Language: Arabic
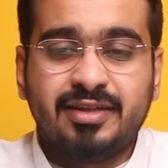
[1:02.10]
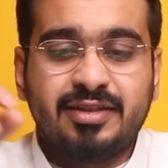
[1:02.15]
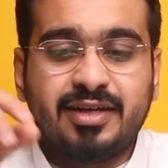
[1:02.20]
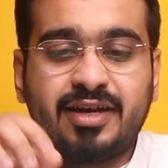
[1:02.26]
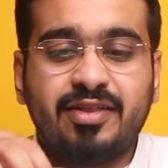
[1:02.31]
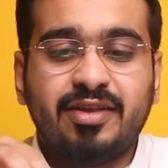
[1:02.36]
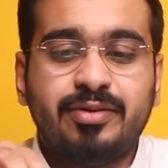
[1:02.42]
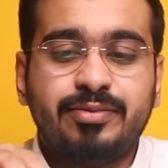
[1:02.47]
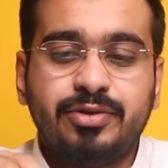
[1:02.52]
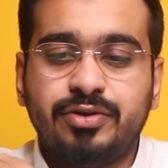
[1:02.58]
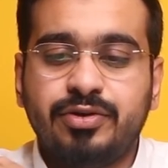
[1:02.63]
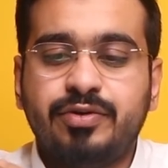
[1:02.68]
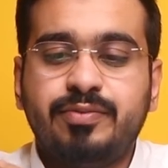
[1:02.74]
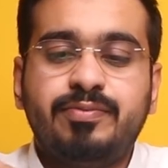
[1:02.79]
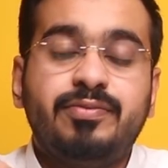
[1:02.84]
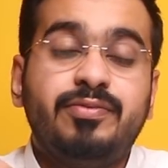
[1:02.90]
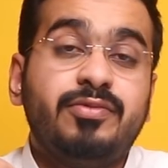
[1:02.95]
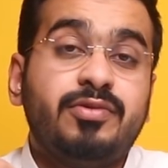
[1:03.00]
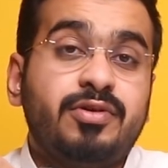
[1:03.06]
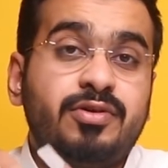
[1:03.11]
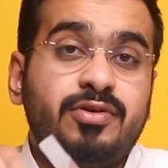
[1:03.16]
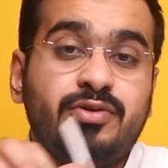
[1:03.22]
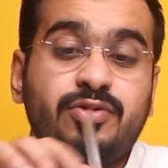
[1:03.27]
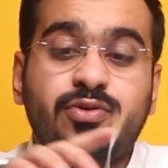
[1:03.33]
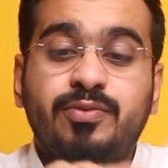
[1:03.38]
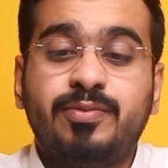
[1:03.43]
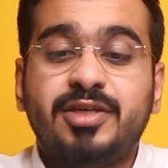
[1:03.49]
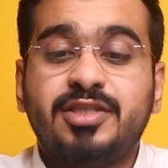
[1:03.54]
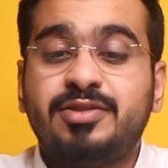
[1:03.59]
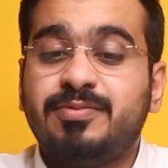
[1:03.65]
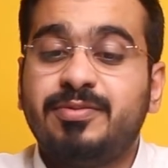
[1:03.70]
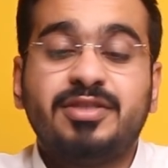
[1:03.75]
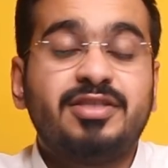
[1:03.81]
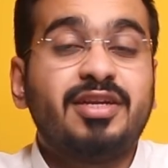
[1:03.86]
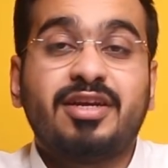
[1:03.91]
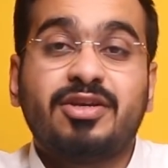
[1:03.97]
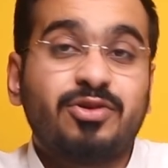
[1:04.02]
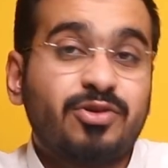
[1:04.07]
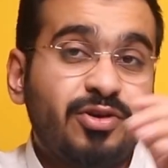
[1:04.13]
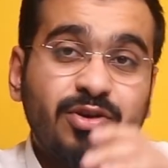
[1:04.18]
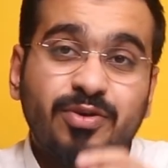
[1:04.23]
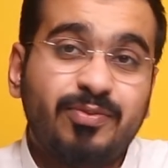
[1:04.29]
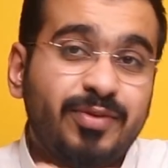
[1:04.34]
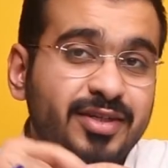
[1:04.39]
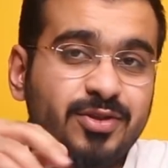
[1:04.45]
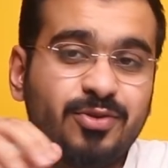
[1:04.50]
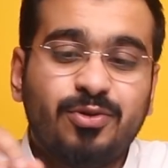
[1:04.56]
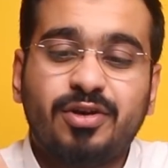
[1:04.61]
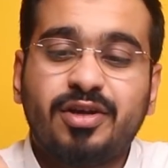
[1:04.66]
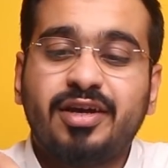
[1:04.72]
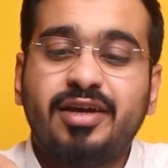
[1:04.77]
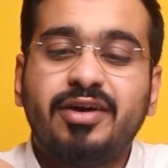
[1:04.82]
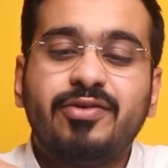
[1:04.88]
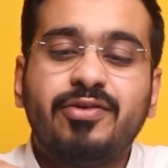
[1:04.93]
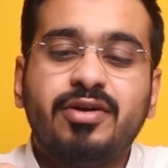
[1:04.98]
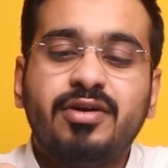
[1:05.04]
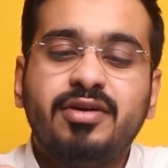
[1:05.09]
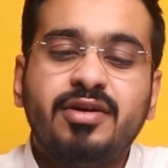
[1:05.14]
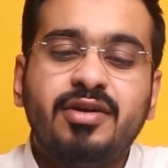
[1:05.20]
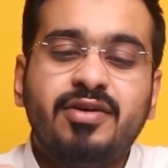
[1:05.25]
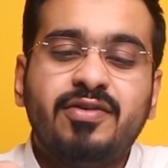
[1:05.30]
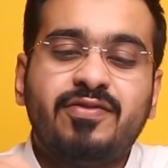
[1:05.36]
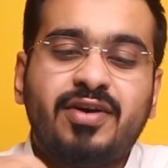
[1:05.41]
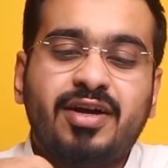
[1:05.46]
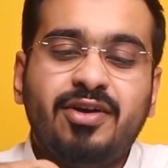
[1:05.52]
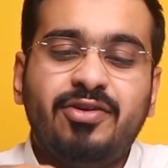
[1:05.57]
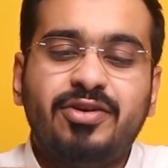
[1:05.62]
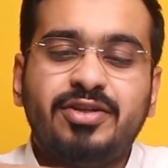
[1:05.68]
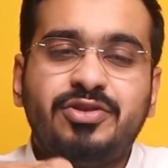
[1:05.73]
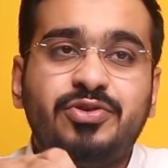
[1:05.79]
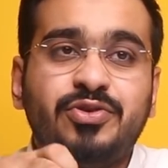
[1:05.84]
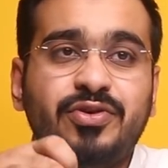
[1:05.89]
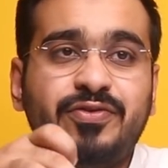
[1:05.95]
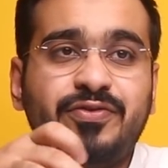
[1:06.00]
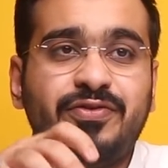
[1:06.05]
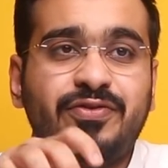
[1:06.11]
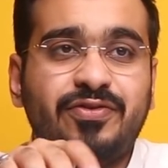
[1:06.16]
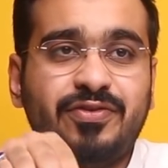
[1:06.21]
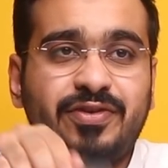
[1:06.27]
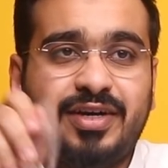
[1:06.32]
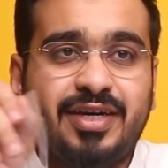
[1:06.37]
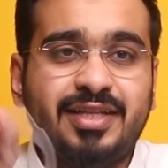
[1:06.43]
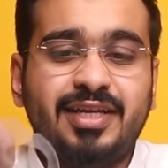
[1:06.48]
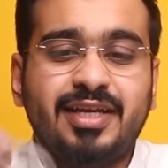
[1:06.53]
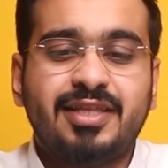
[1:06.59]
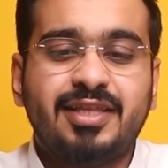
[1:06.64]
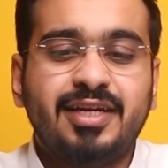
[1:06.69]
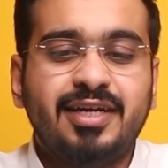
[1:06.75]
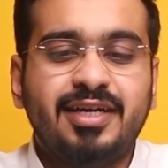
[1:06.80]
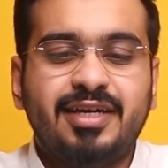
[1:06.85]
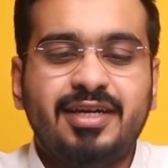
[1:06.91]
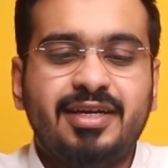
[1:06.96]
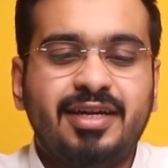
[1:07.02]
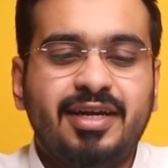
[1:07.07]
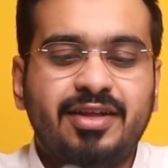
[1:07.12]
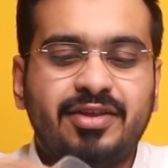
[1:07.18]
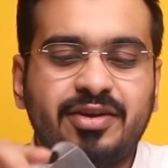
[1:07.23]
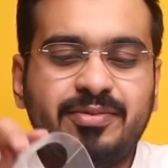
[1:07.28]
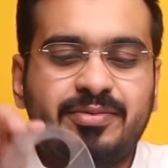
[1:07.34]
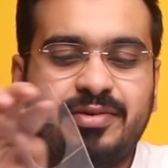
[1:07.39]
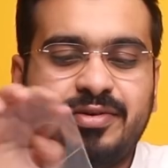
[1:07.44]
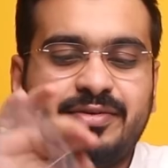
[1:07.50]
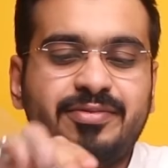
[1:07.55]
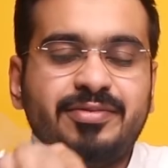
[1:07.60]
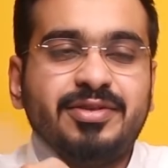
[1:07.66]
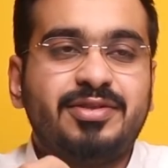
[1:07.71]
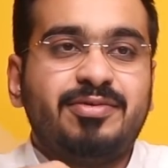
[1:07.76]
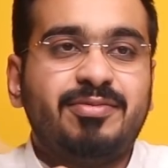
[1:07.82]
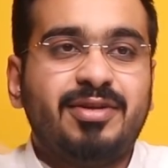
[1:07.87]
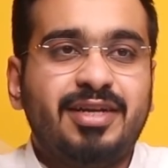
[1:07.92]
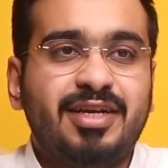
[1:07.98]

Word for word: تاخذها منهم وبس بس انك تروح لهم ما يسوون لك قهوه خلونا نشوف اداتنا العظيمه بسم